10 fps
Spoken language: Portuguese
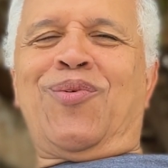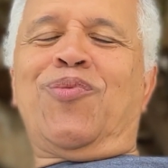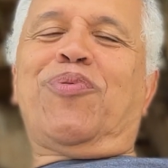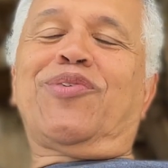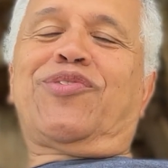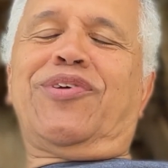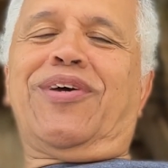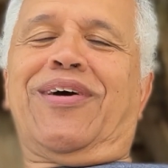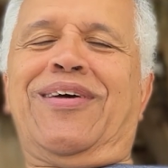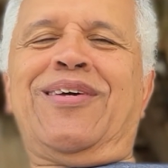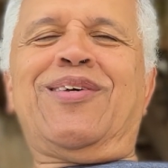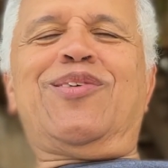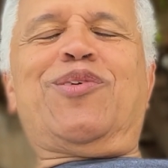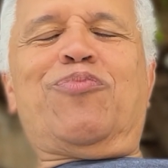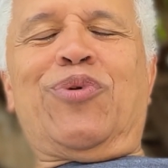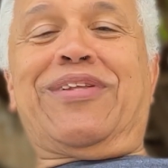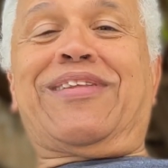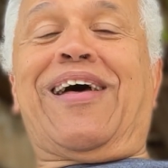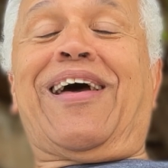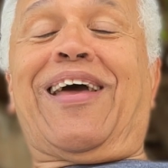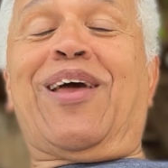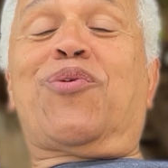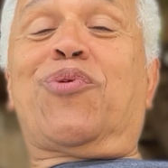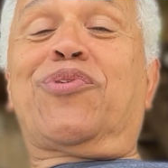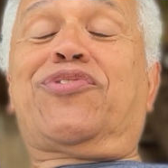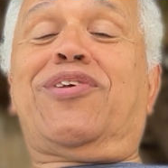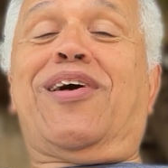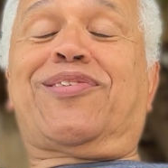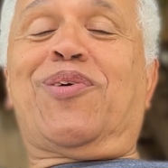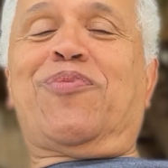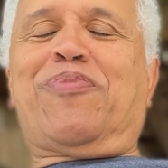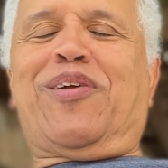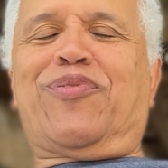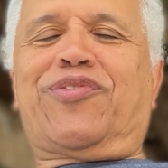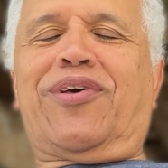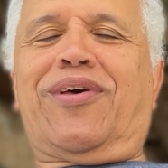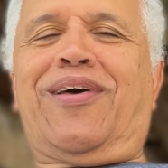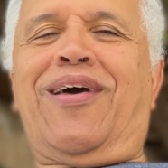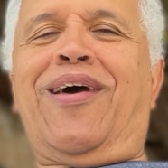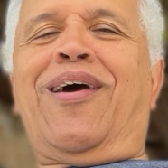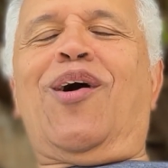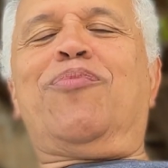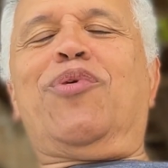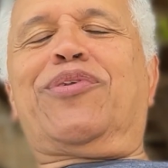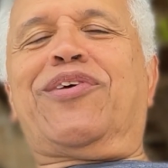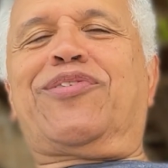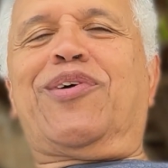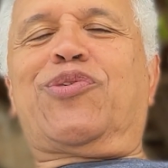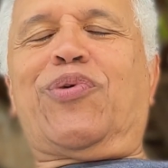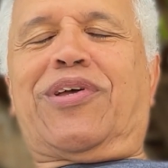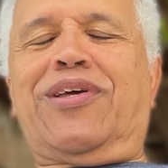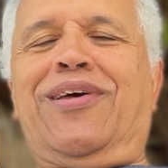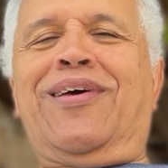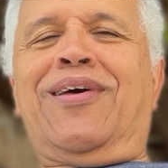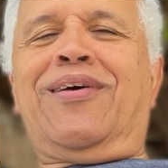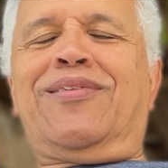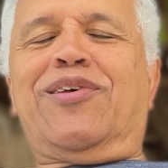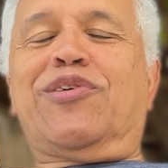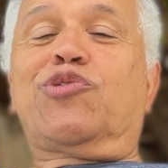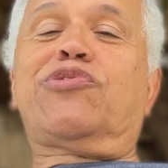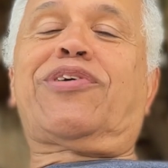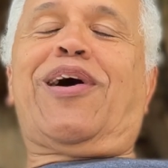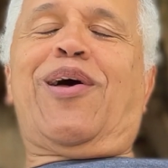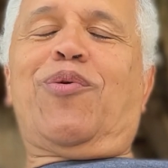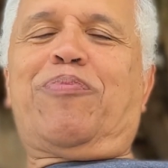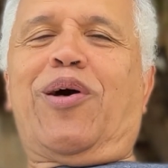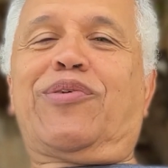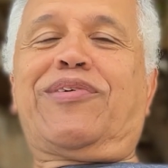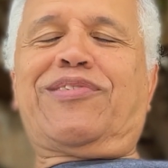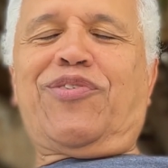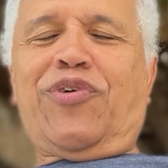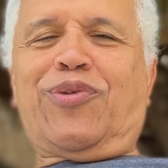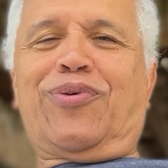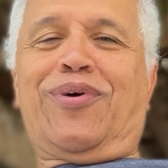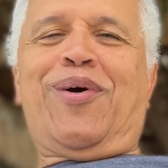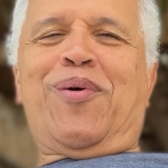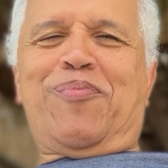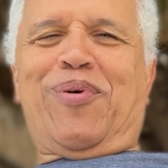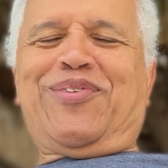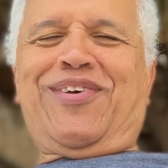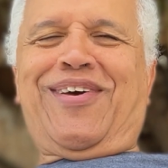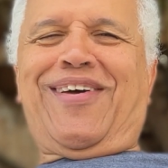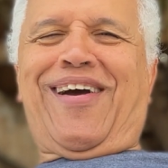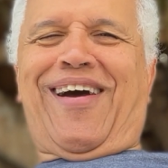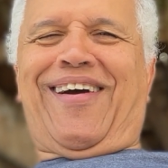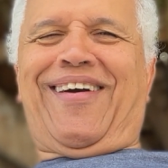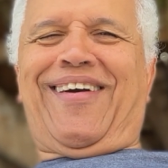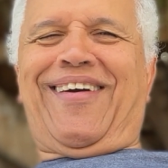Um bom dia de muita reconciliação para você. É o meu desejo aqui, desejo do Israel Belo de Azevedo. Bom dia!